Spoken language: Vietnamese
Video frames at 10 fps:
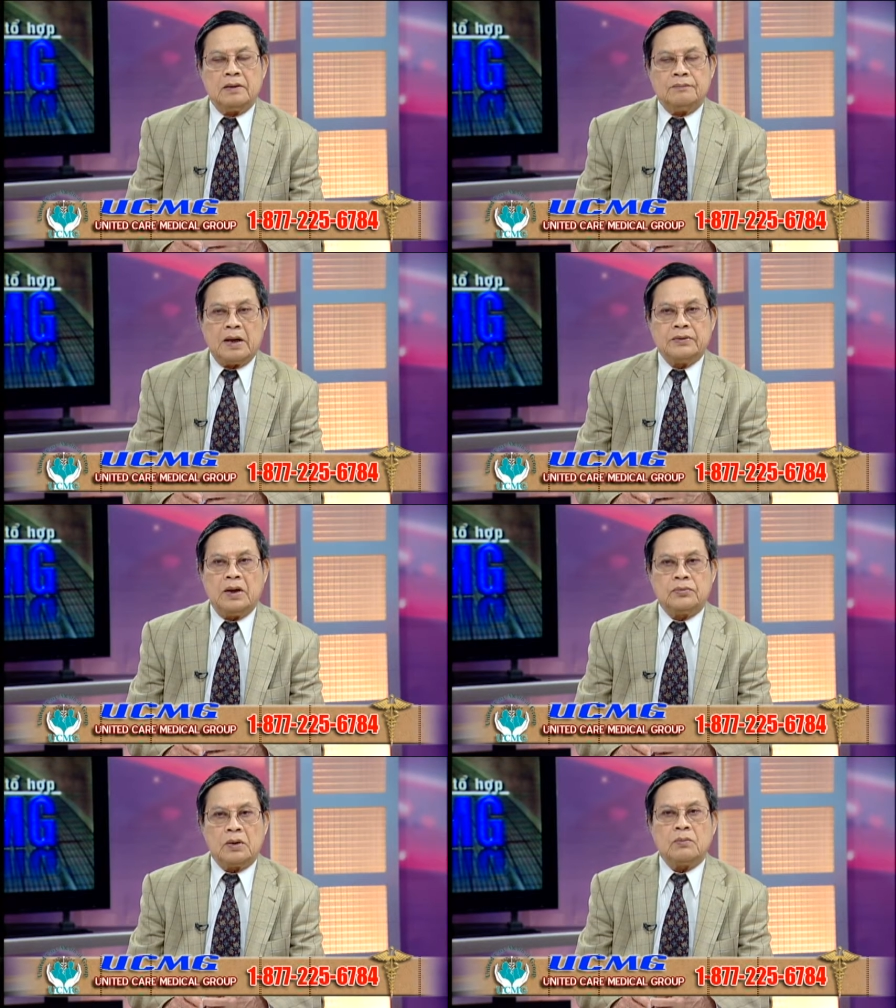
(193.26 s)
Mặc
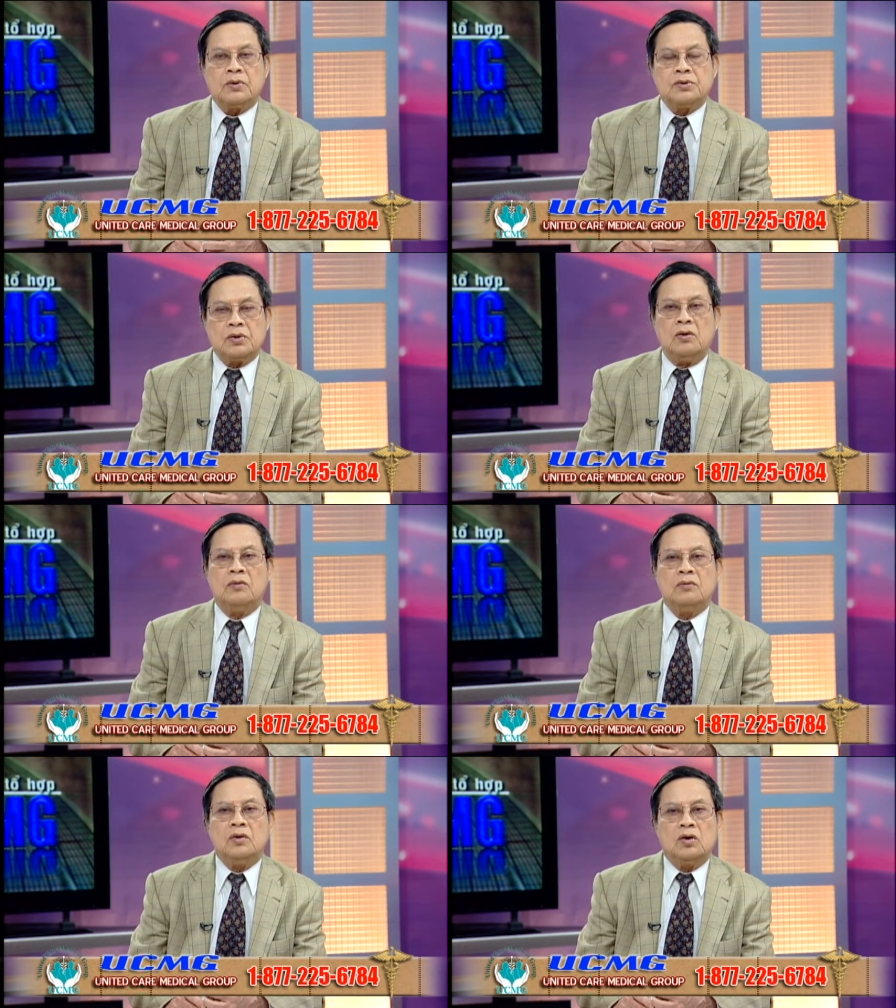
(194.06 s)
dù trong một
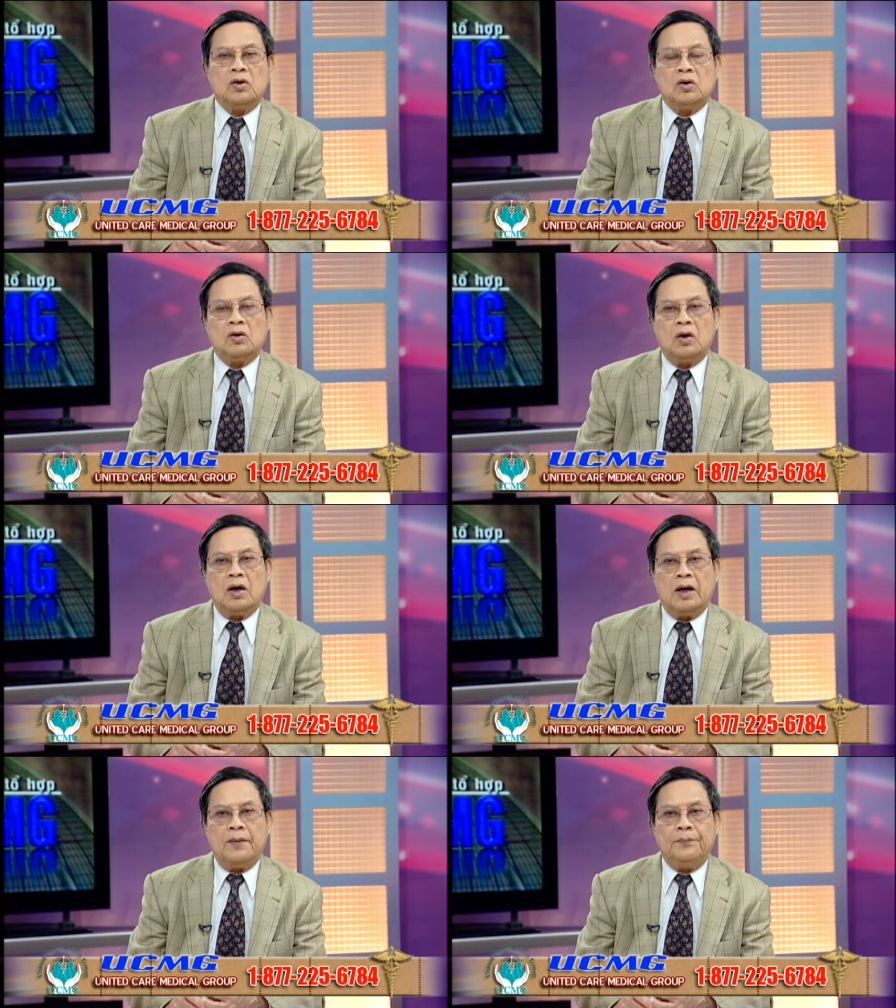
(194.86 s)
số
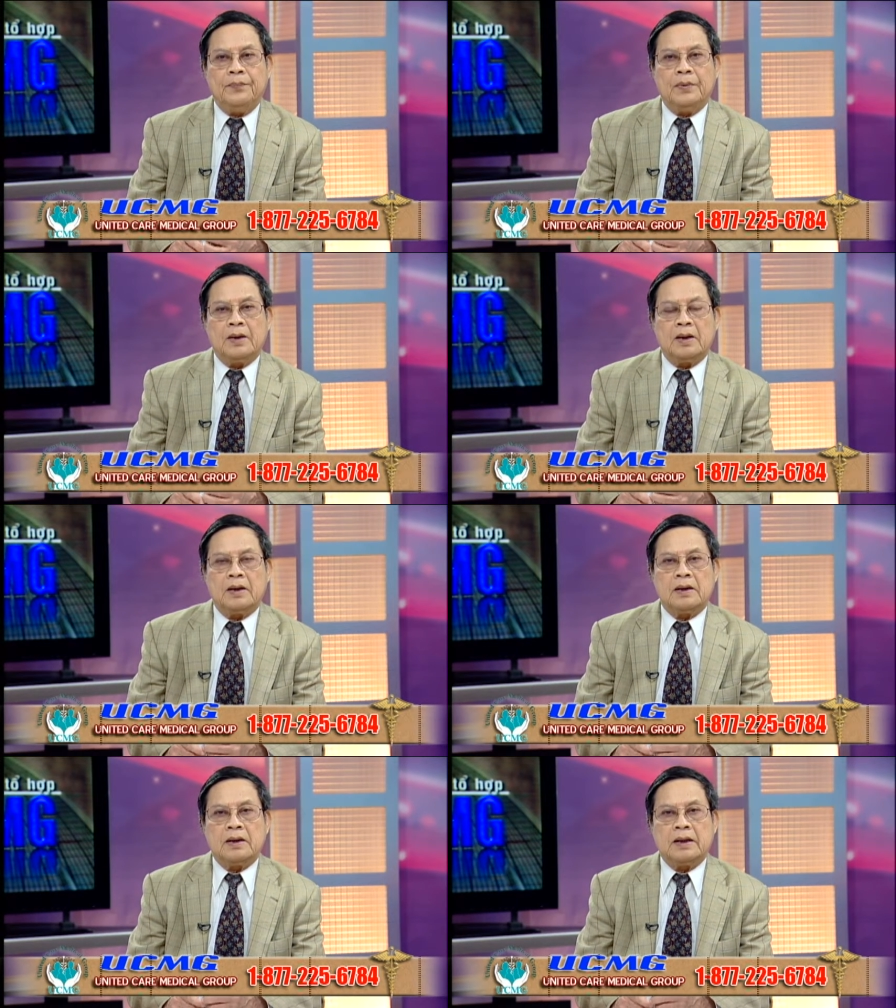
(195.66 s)
uh,
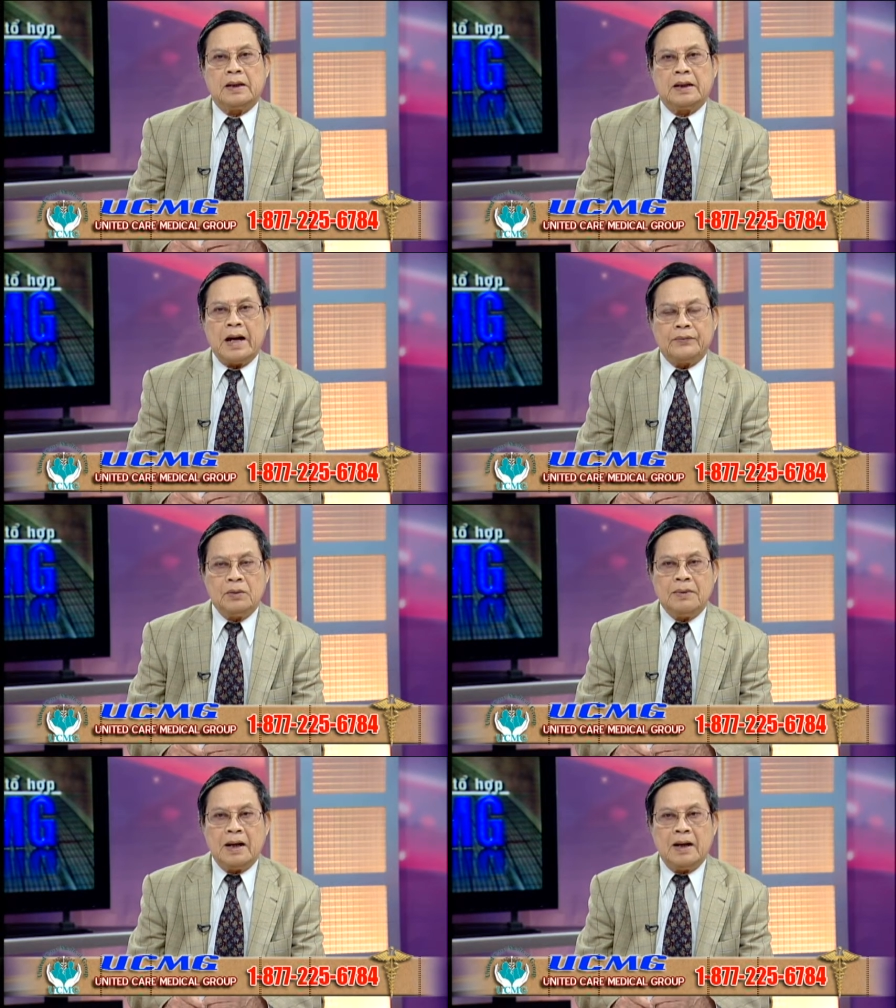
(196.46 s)

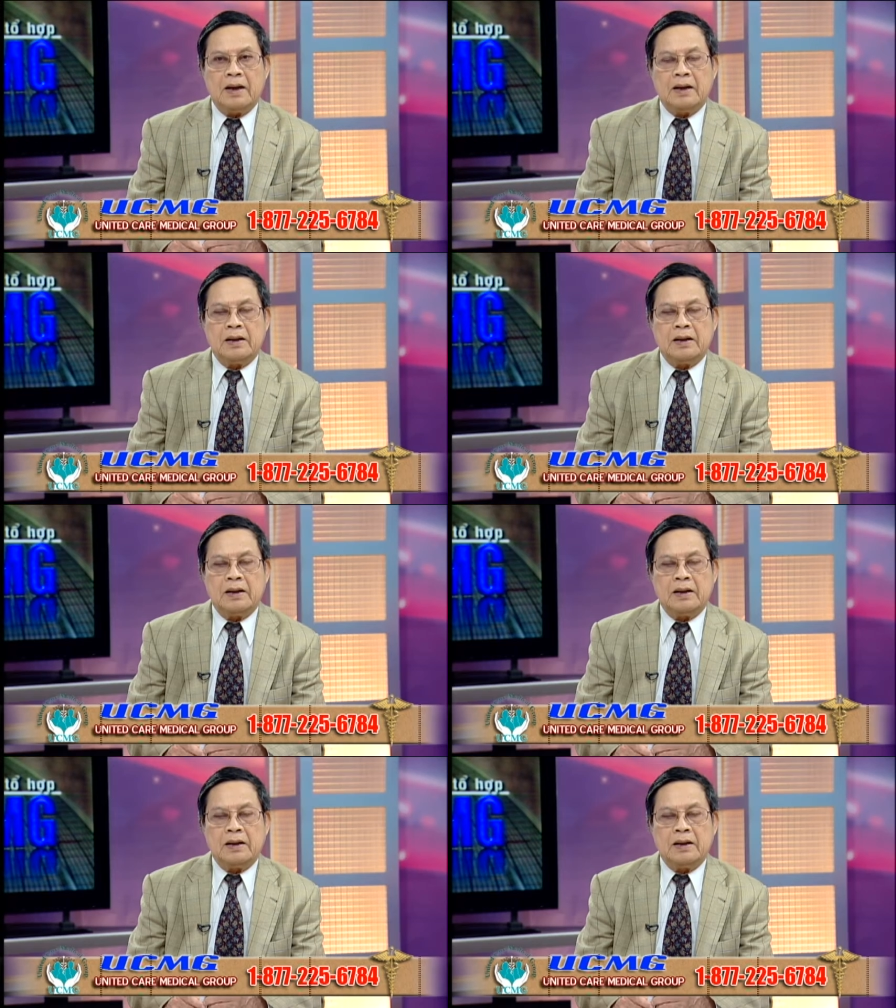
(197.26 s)
Captima